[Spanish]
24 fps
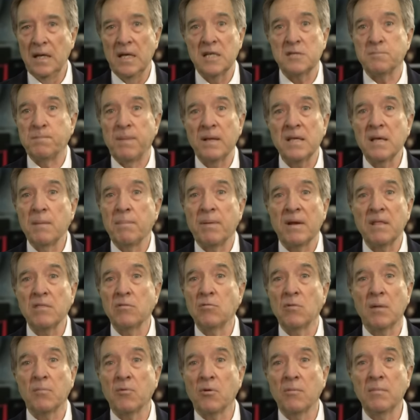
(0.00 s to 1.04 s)
España
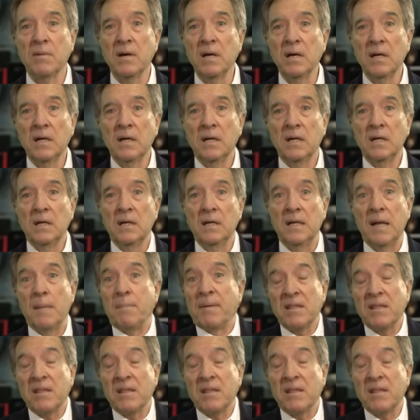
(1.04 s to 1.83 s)
parece una broma, le